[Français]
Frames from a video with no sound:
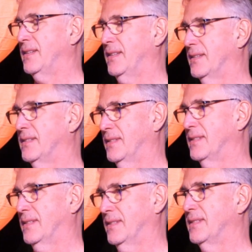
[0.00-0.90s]
idée de
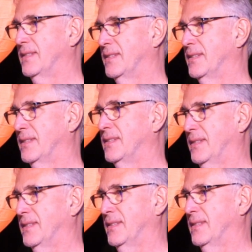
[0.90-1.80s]
superposer plusieurs
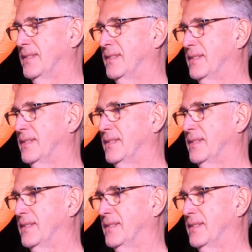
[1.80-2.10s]
tonalités.